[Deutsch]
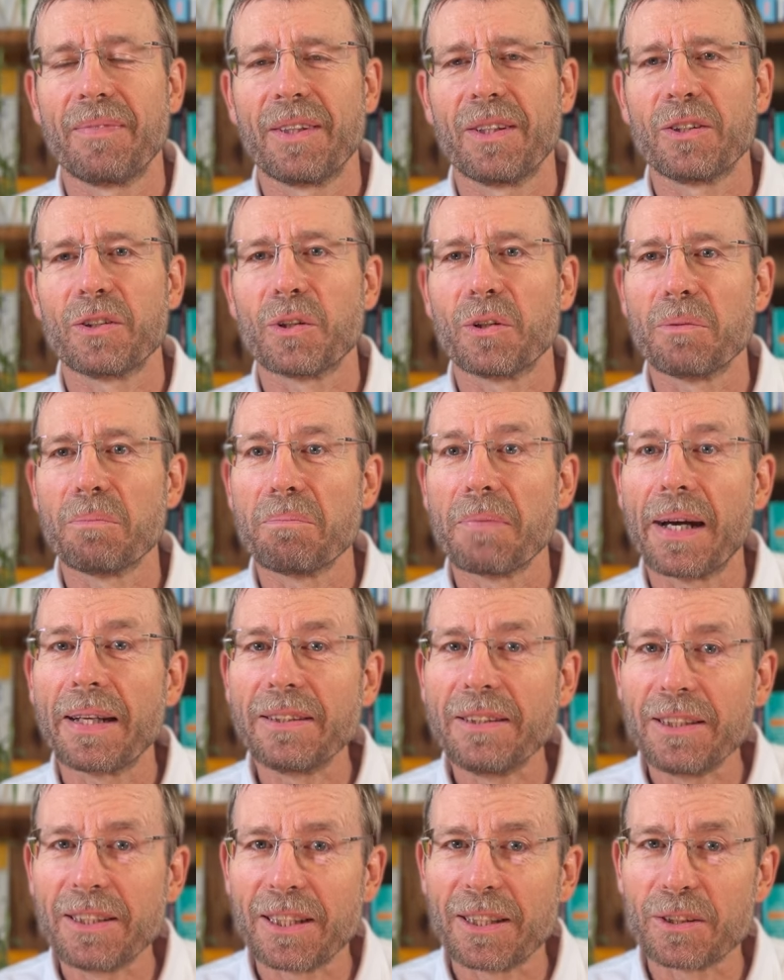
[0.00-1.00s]
Schon
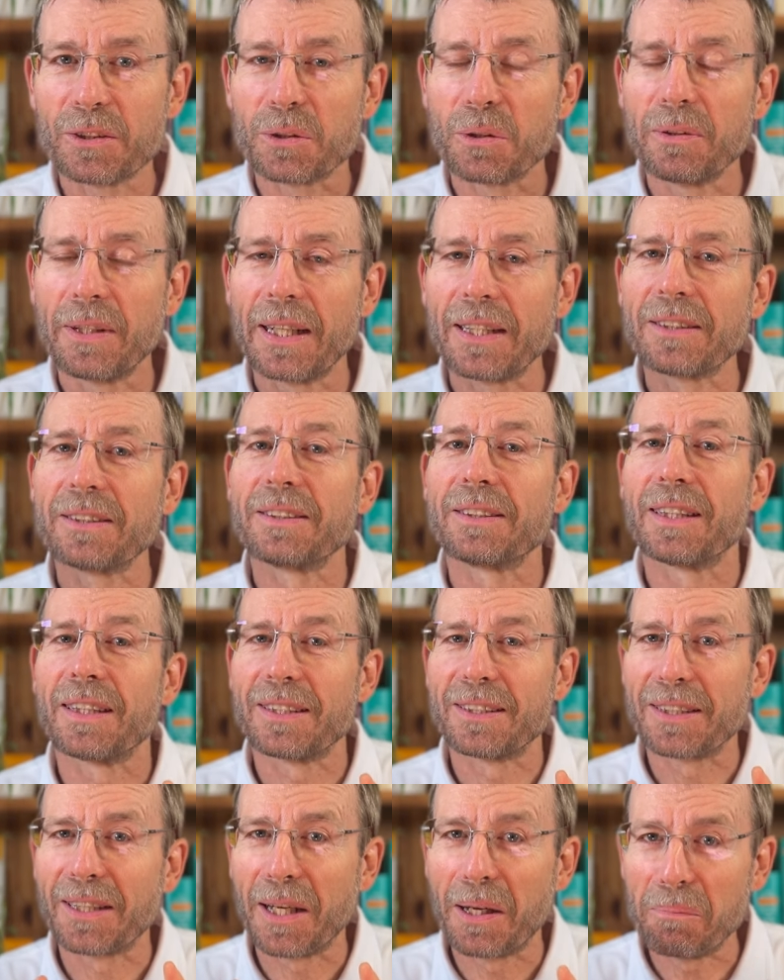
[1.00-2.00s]
manche zunächst sehr
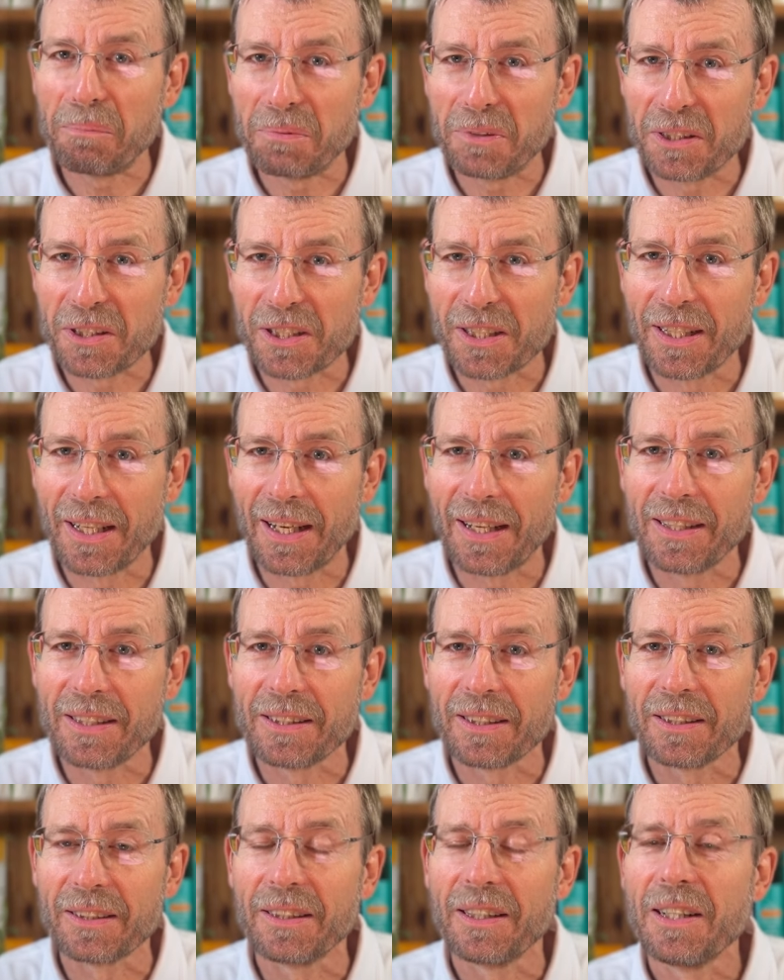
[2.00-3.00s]
skeptischen
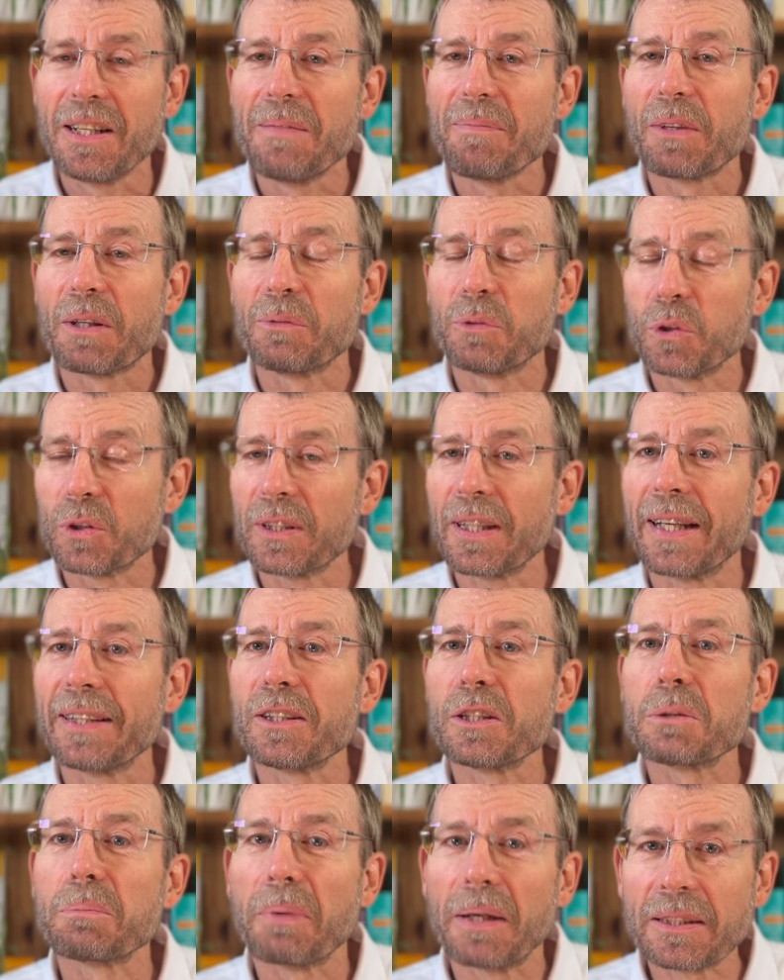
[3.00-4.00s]
Eltern wurden
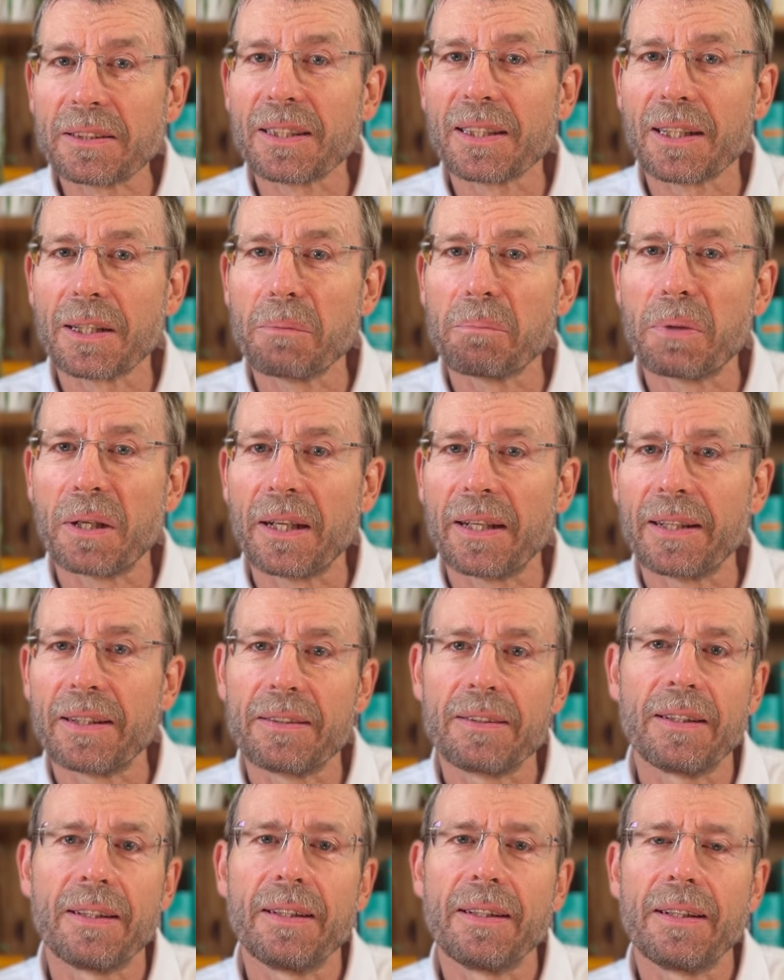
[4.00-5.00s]
eines Besseren
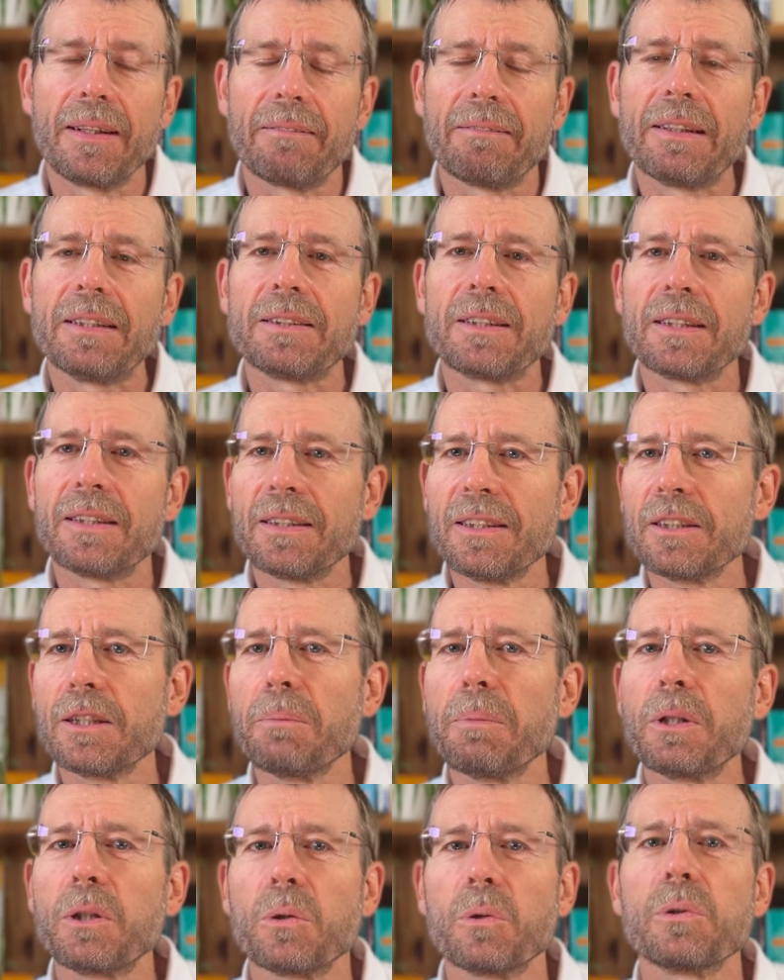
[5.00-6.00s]
belehrt, wenn sie diese
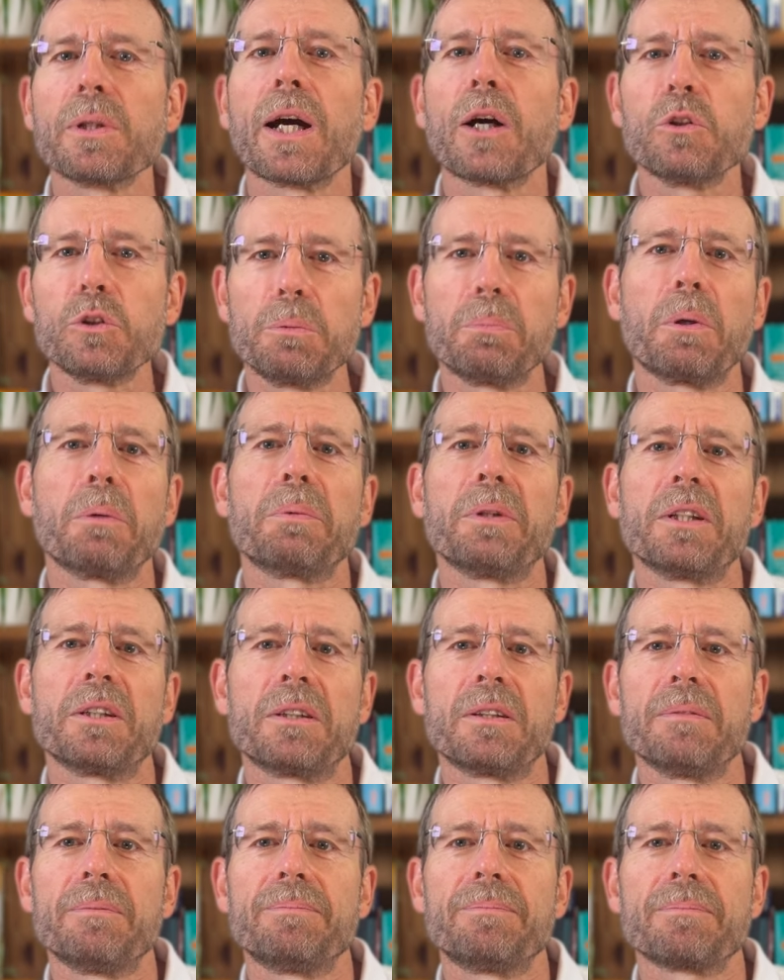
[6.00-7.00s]
Methode
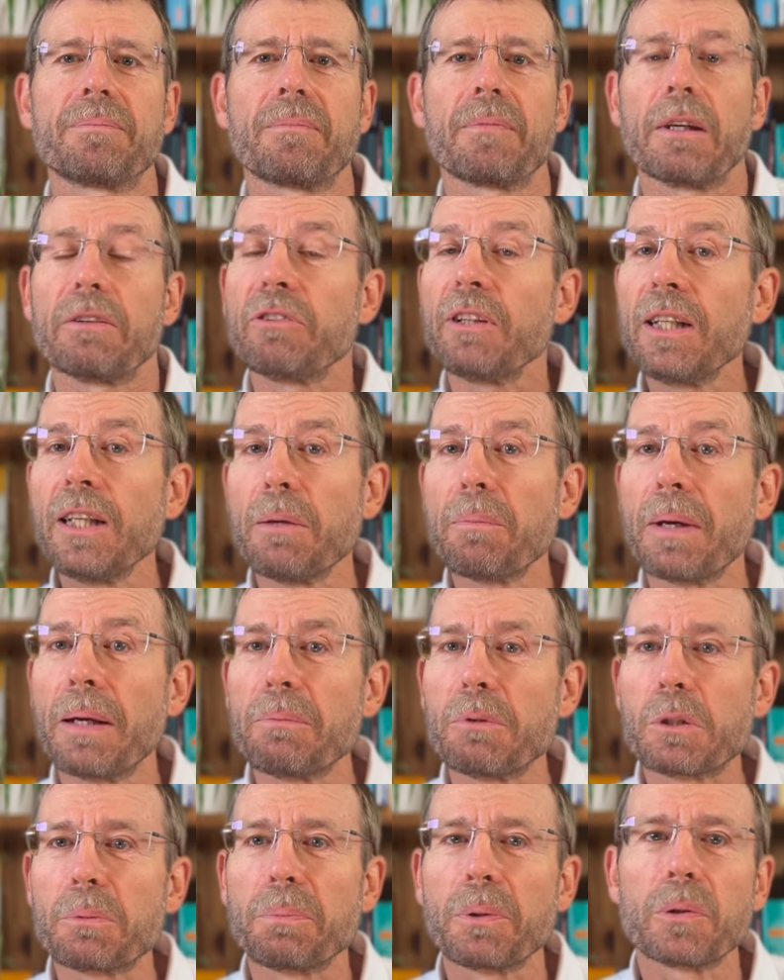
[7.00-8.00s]
ausprobierten. Viele
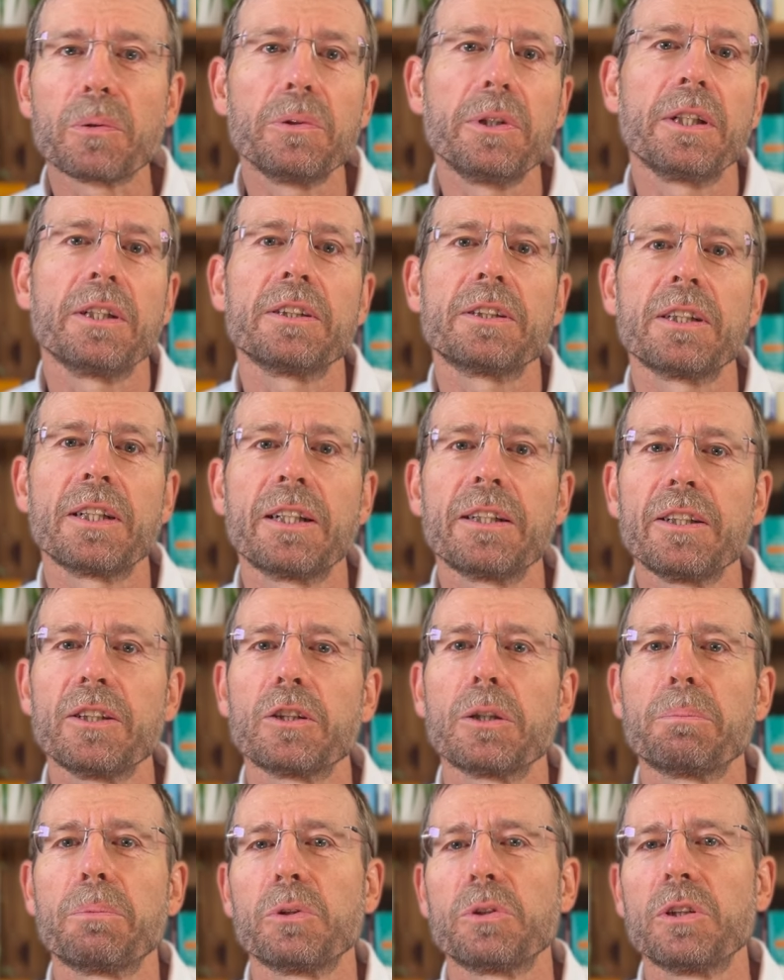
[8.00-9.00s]
Babys beruhigen sich in
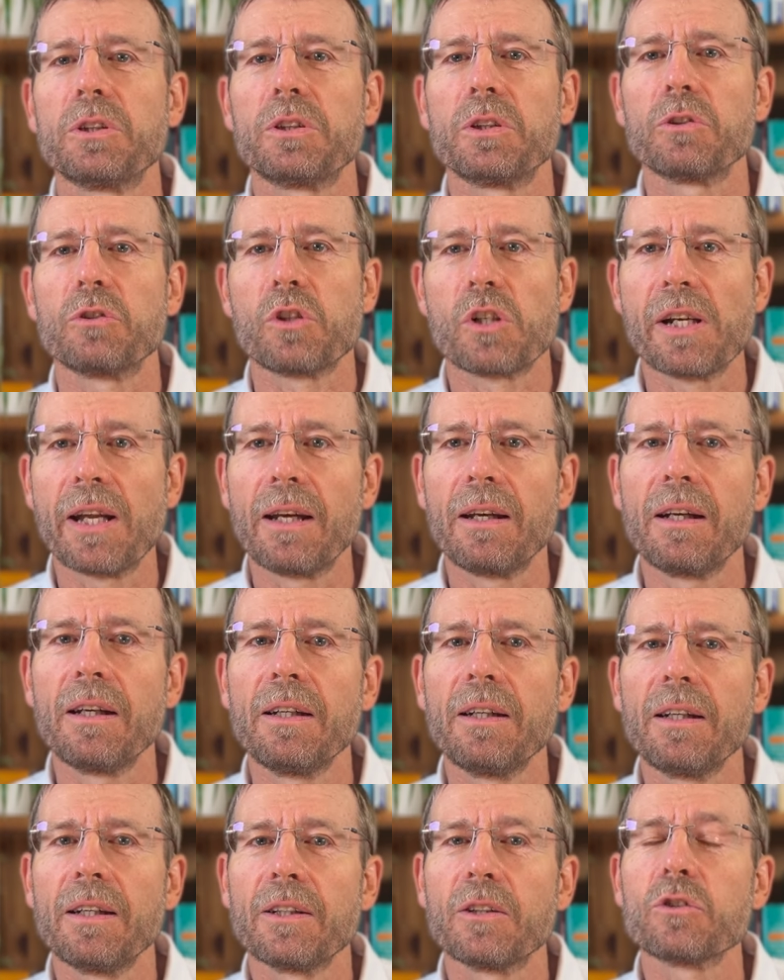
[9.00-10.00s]
dieser Position schneller
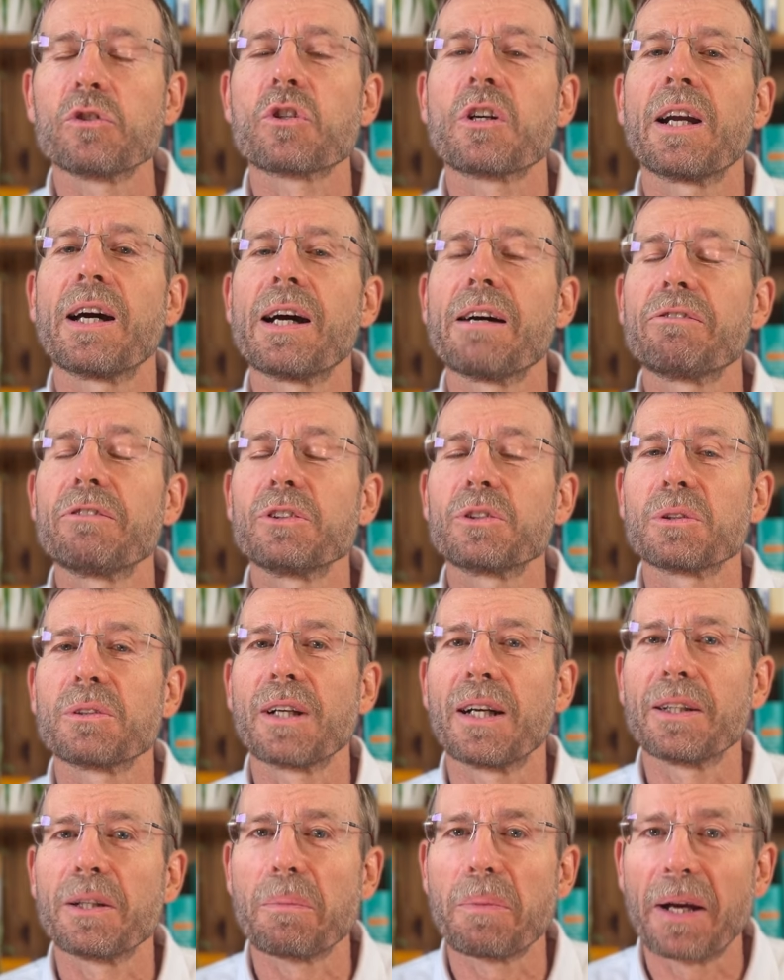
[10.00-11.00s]
und schlafen
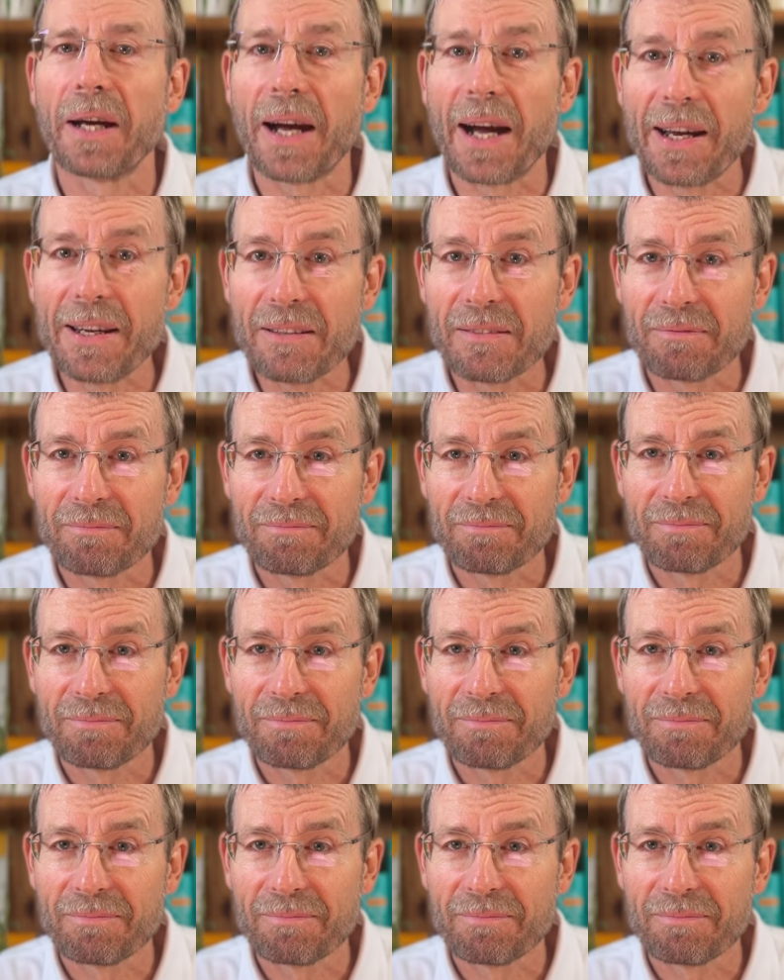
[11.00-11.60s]
sogar dabei ein.